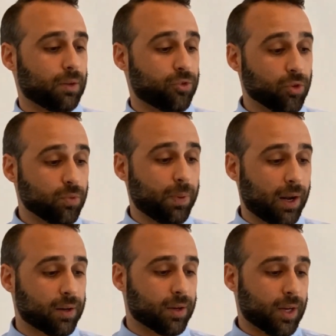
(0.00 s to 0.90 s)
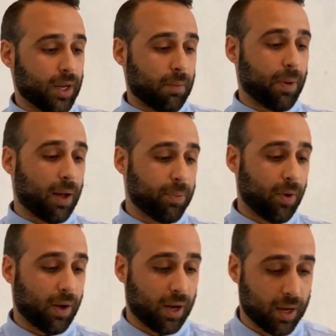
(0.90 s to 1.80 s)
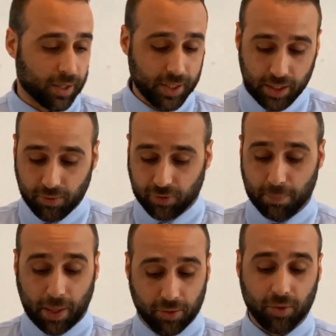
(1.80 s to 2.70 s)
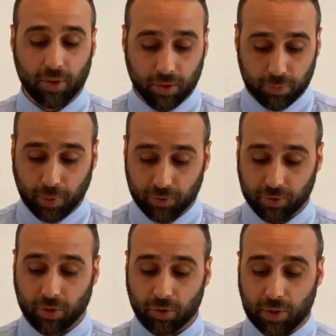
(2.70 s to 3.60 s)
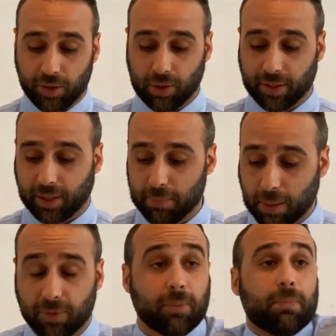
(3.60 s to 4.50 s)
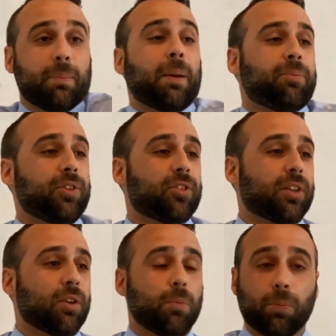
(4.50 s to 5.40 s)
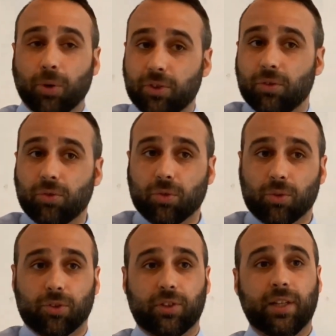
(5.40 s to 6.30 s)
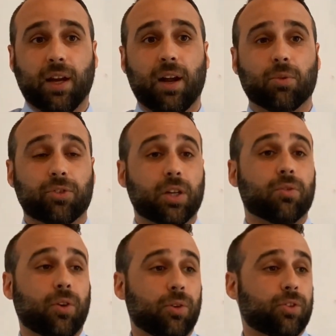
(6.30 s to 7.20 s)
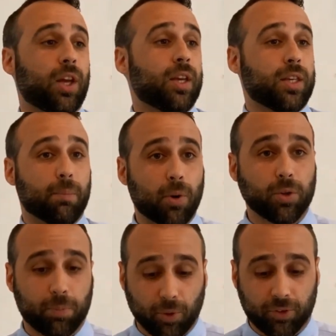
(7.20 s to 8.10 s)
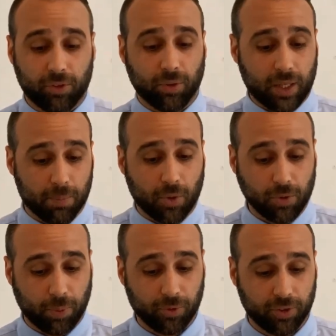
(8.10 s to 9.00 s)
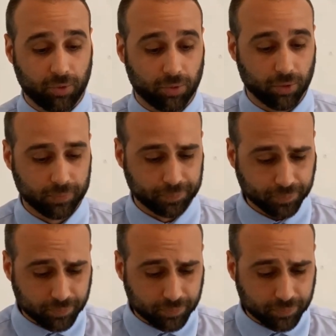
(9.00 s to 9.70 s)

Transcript: Dieu nous parle par rapport à Ninive, ça parle, de, je pense, de l'idolâtrie, mais même si c'était le mot prostitution en sens littéral, on sait qu'en France, il y a beaucoup de prostituées, il y a beaucoup de prostitution.